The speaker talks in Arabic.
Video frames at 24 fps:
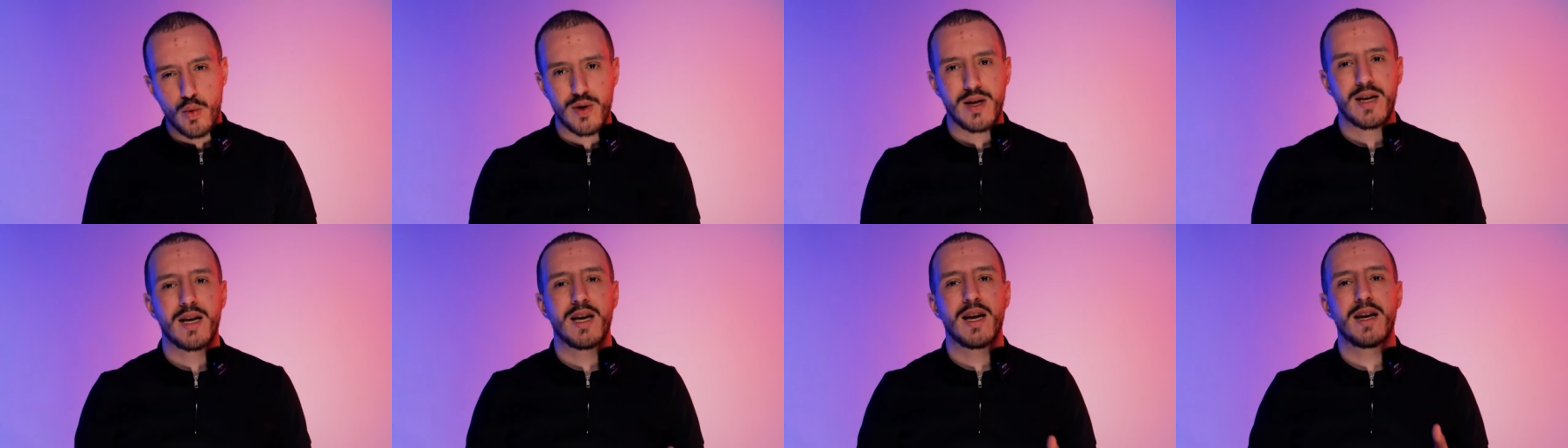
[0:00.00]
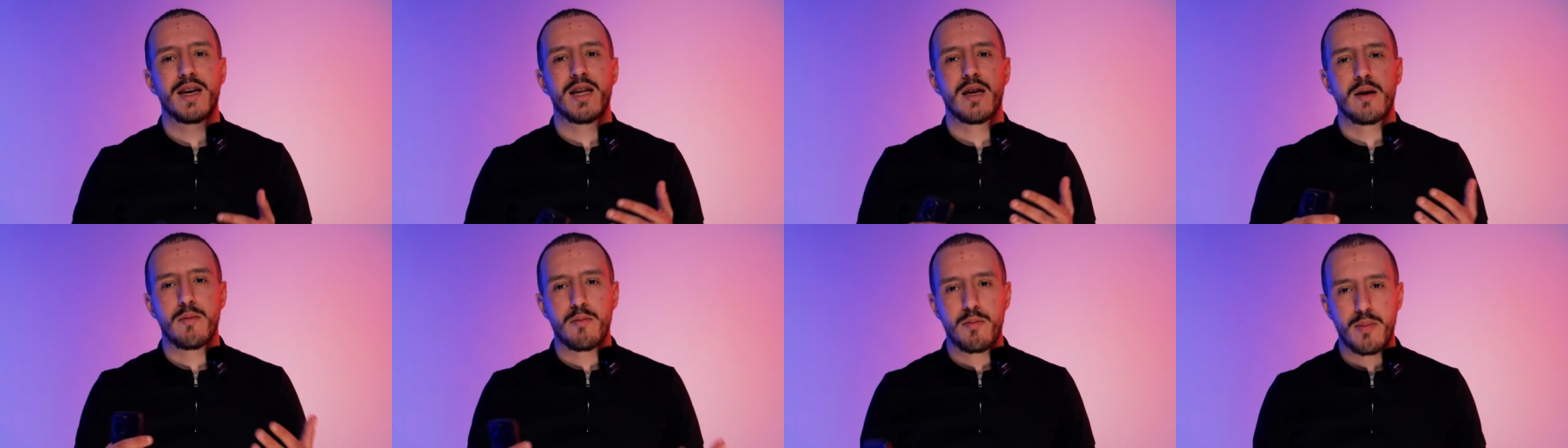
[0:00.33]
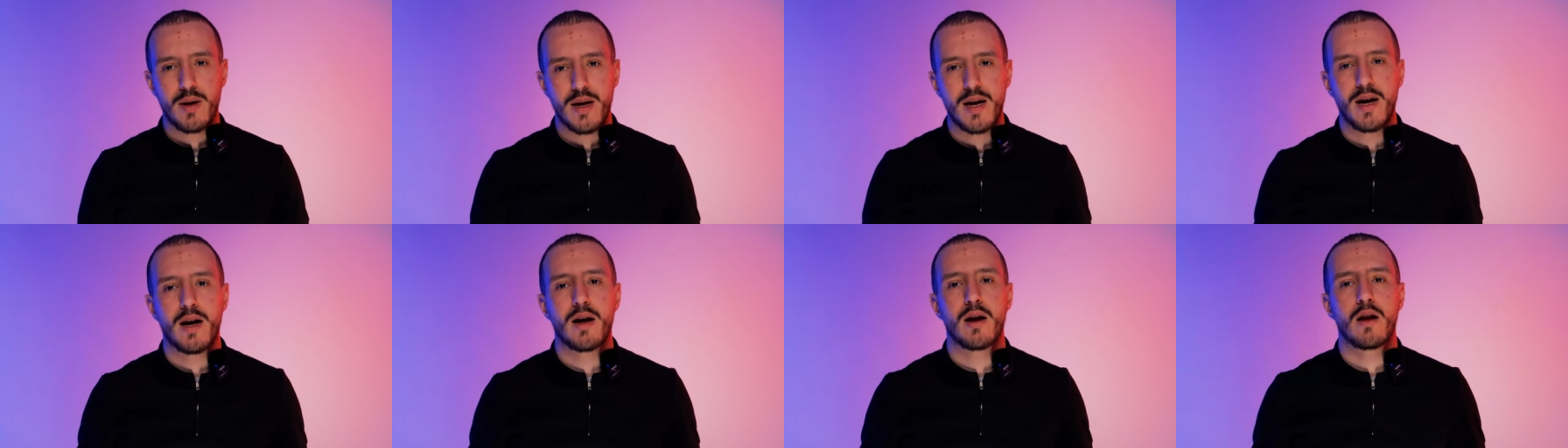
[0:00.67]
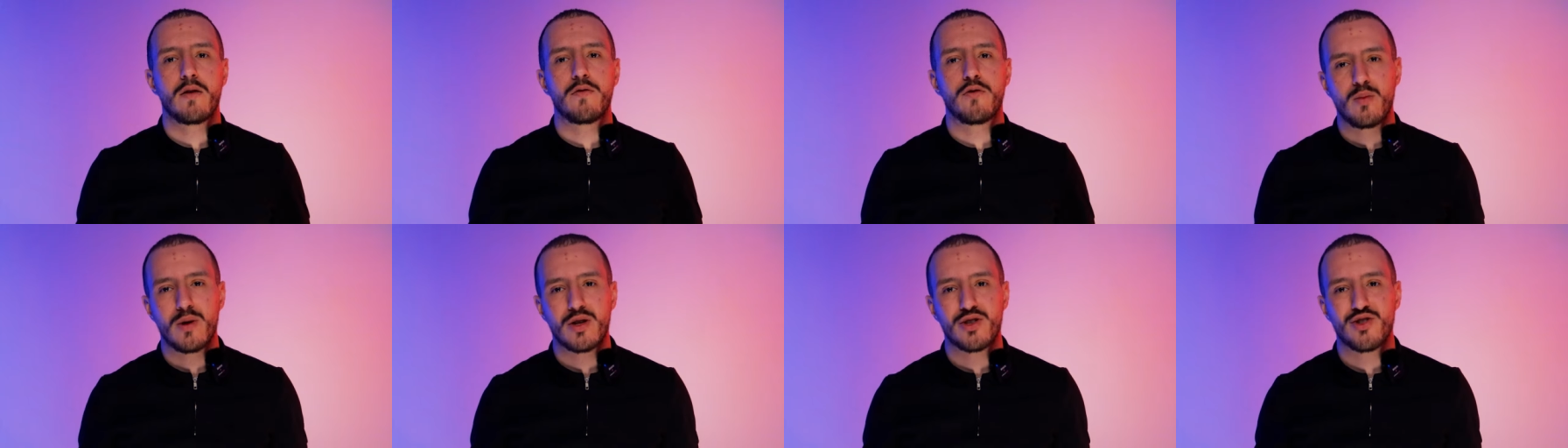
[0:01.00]
وين كان يبيع لا
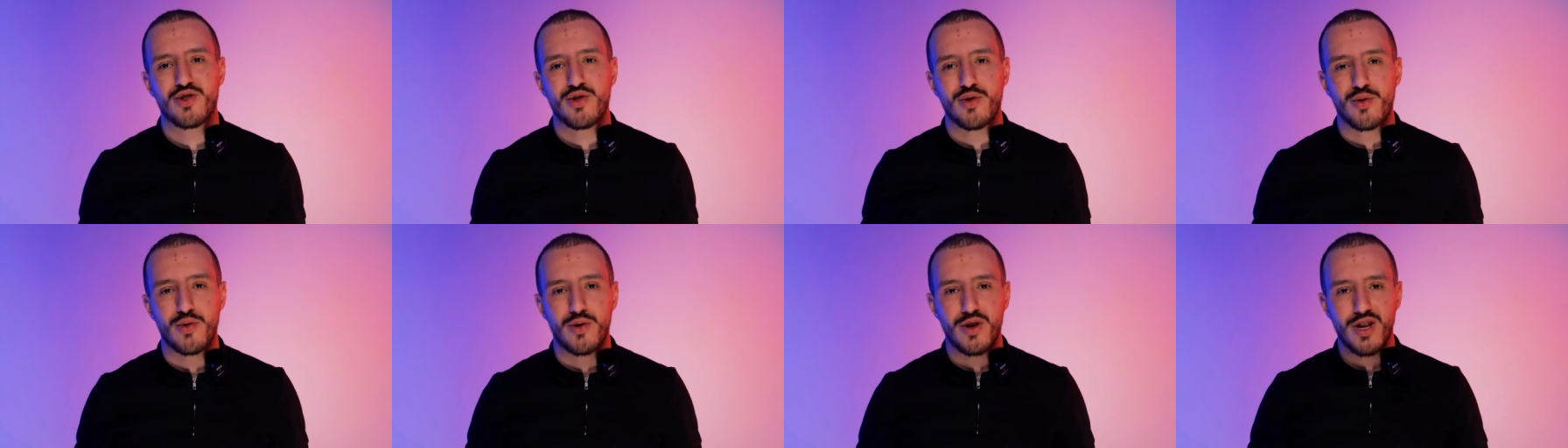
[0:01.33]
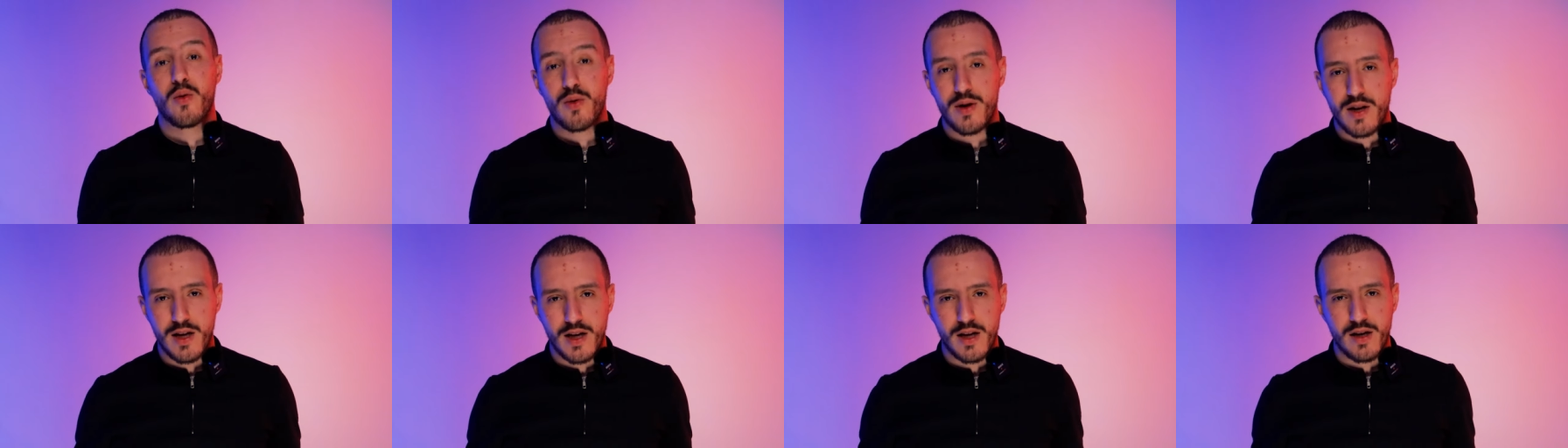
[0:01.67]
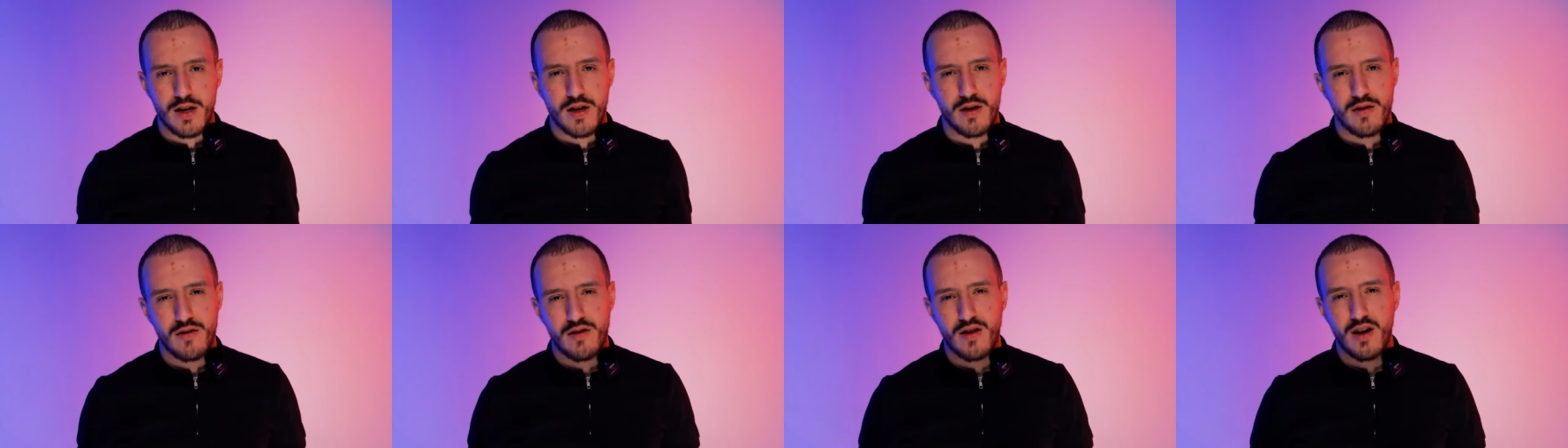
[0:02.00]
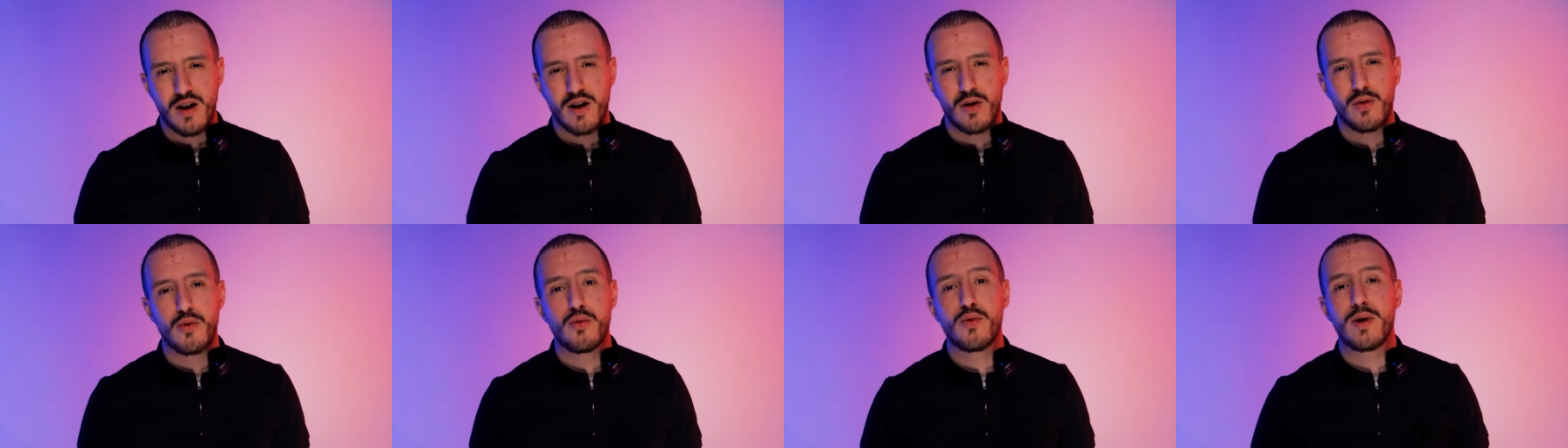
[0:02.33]
فورماسيون اون ليني
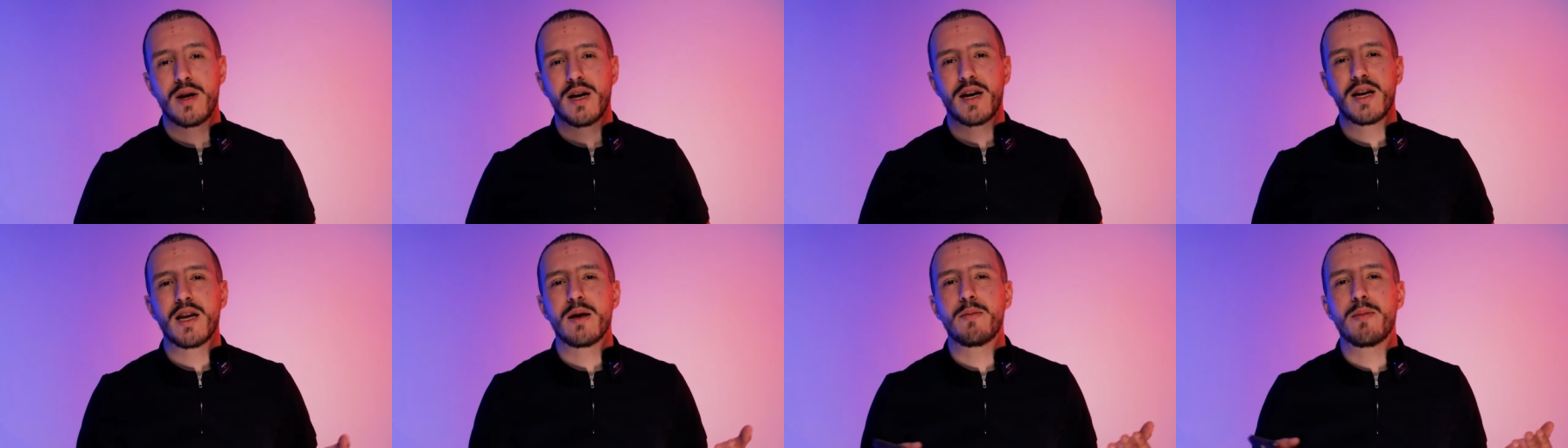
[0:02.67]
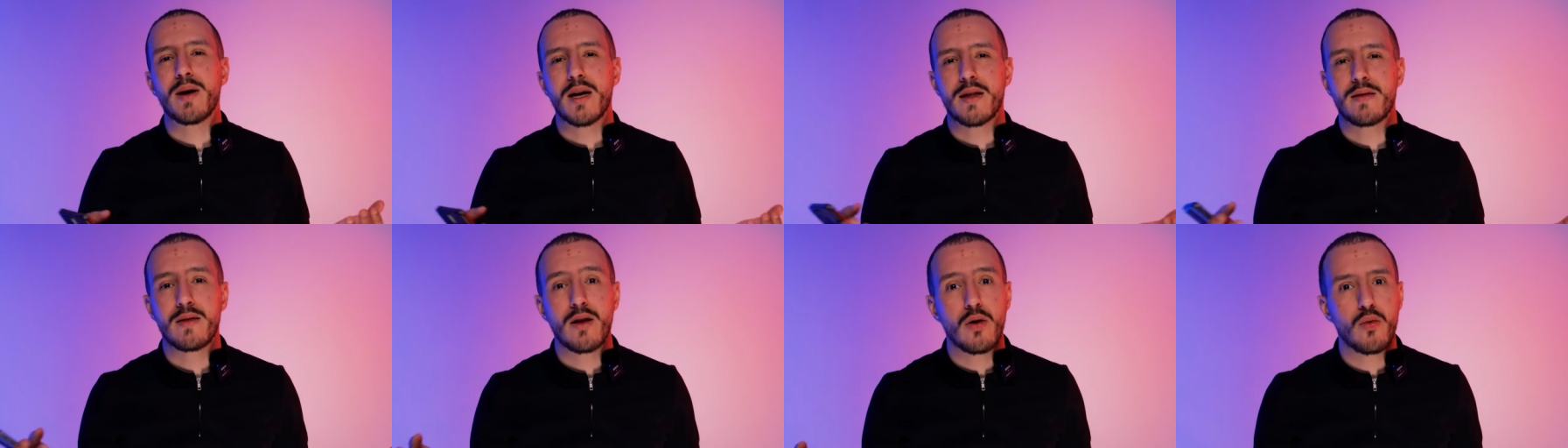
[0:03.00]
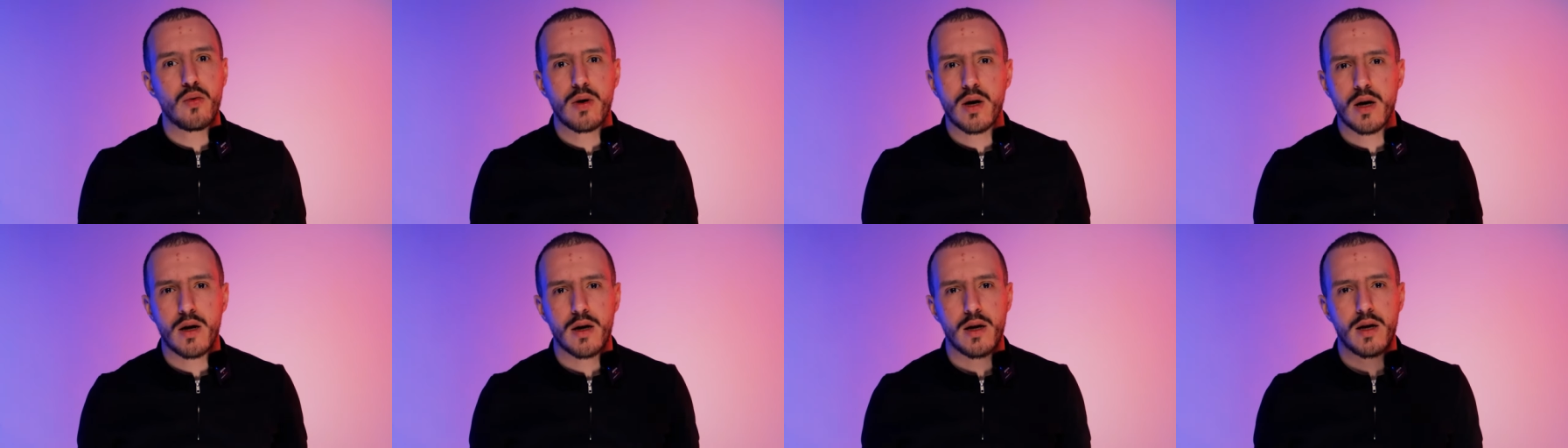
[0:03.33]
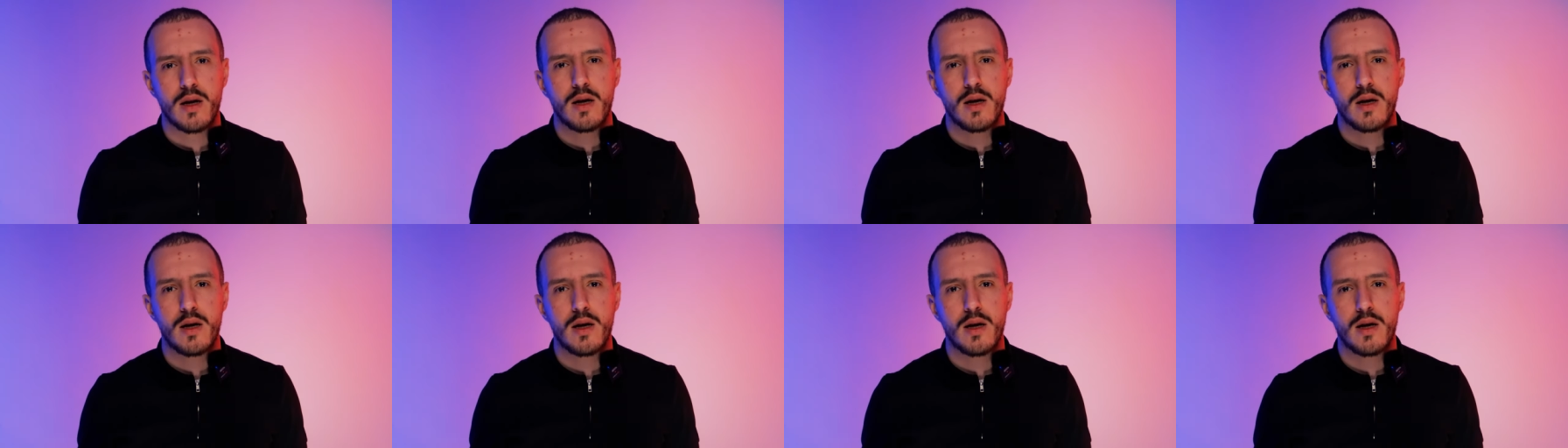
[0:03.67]
تاعو وين كان يبيع دوره